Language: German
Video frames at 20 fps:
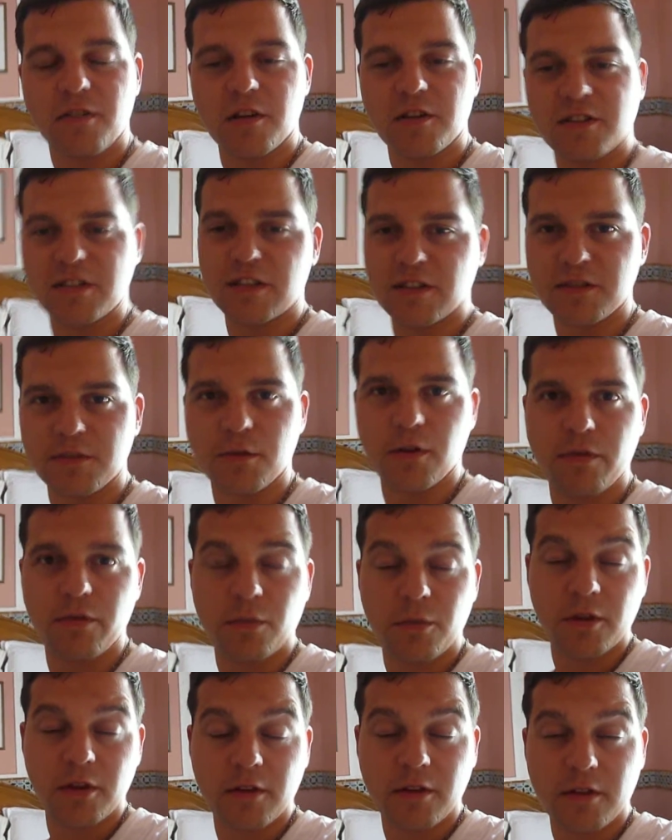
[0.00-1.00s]
weil das alles neu für
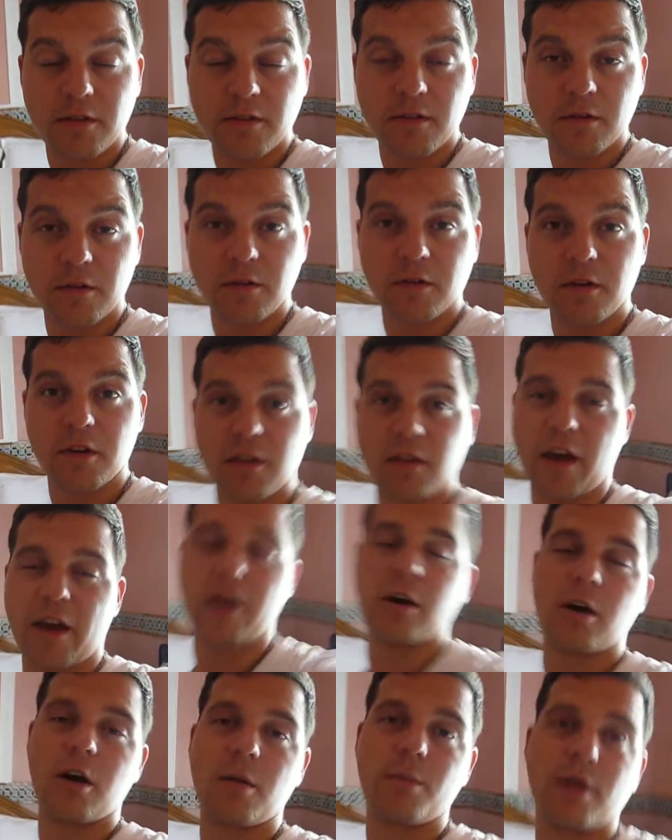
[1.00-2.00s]
mich ist und ich
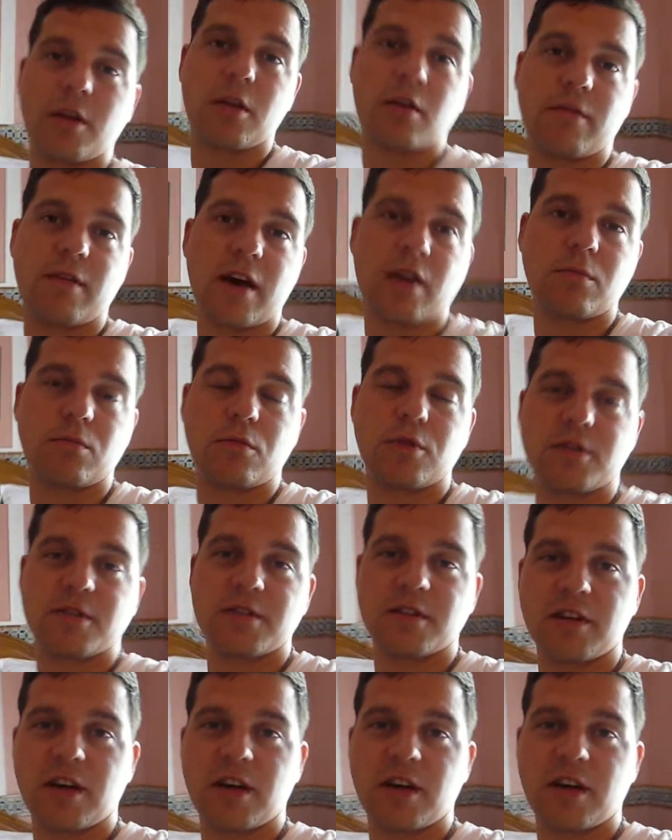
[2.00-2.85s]
eingearbeitet werden muss,